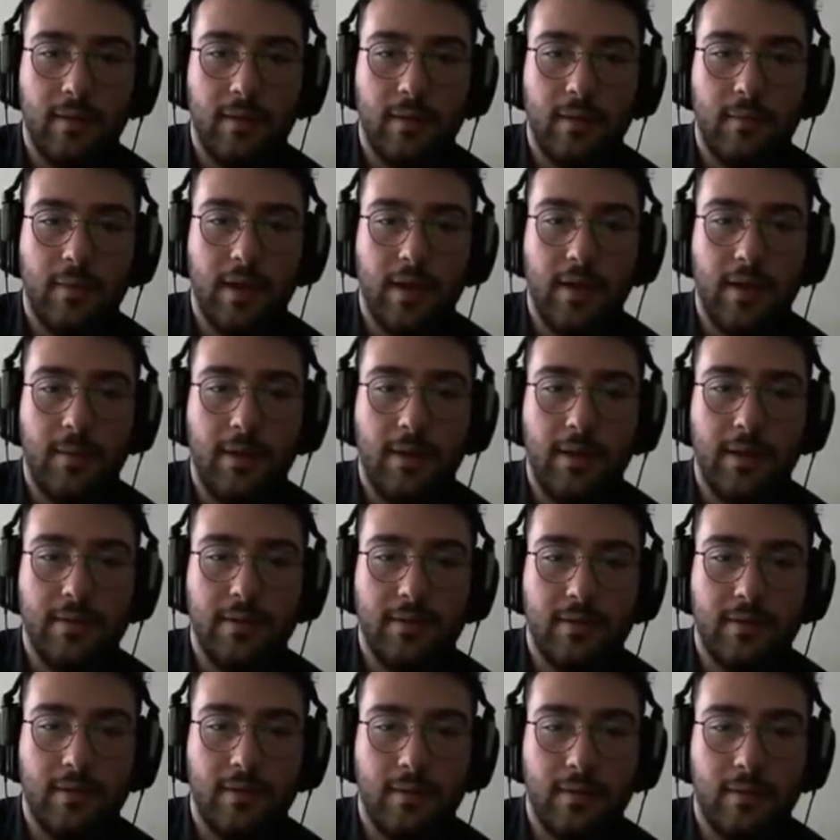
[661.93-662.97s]
Merhaba lan.
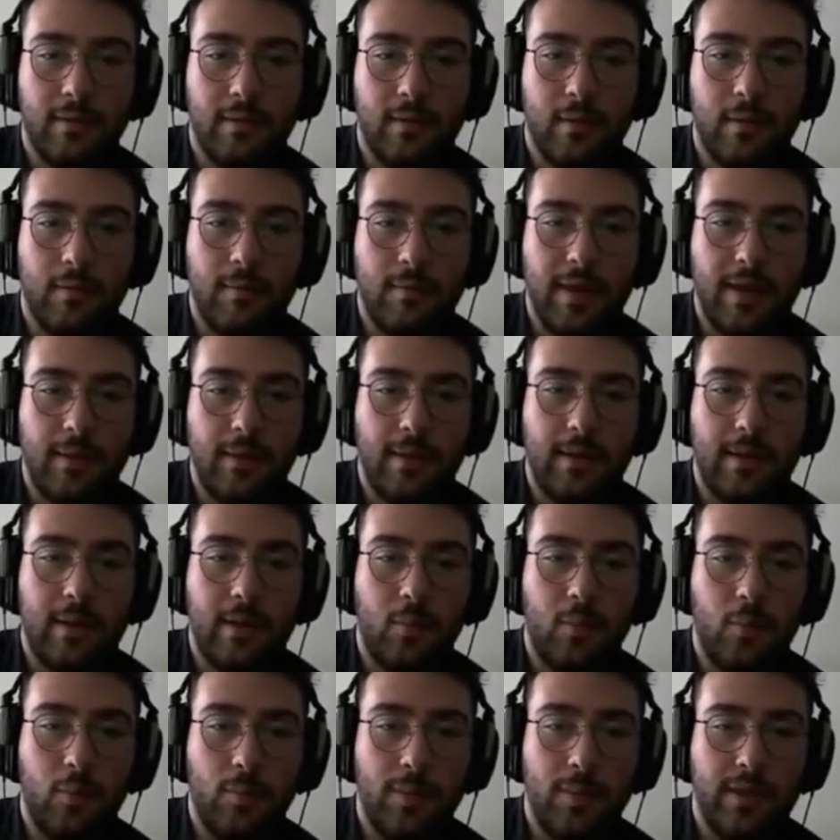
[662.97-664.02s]
Merhaba lan
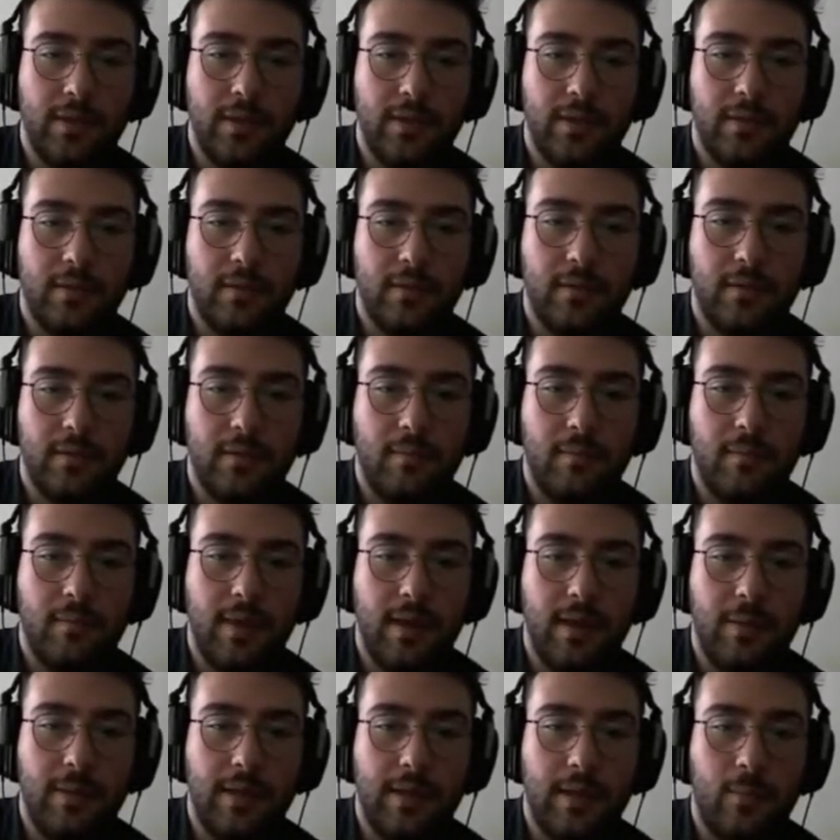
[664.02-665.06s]
pompalı.
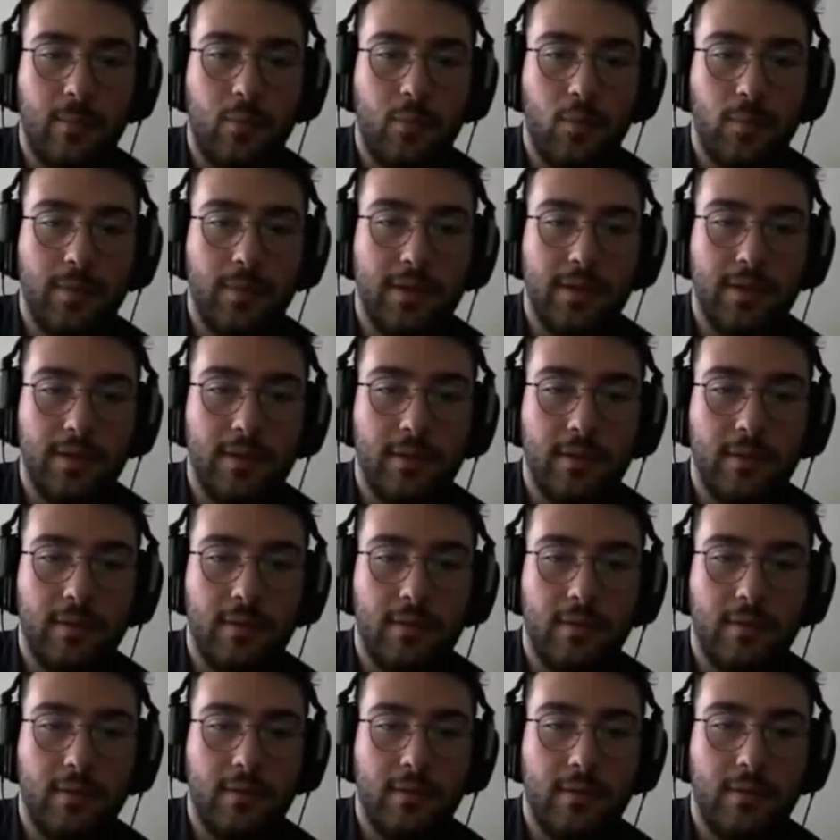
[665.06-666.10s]
Merhaba lan pompalı.
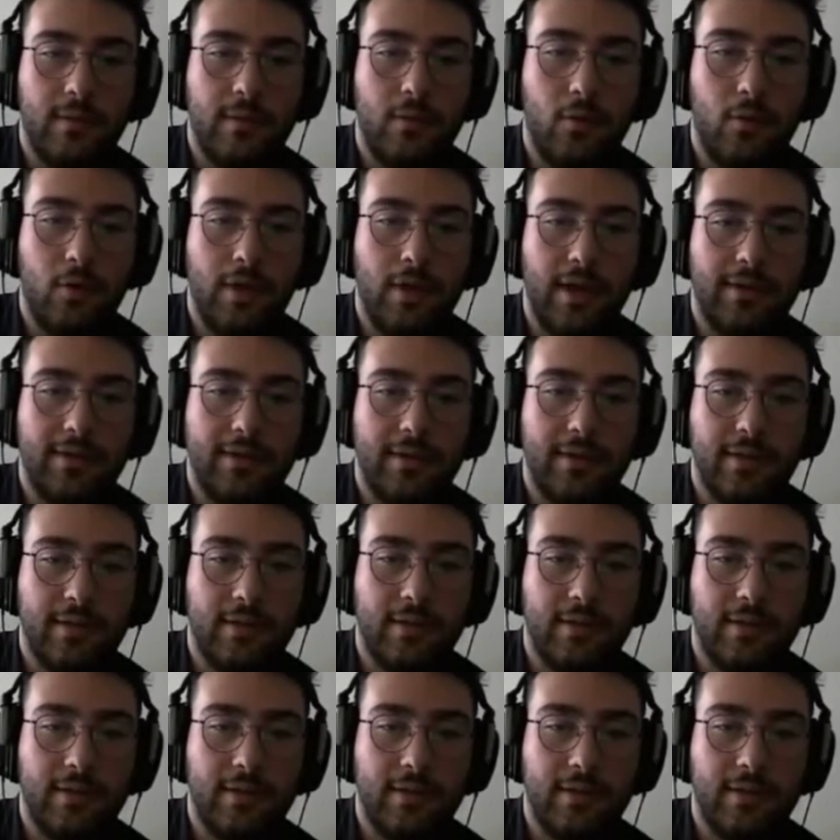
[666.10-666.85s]
Öl artık.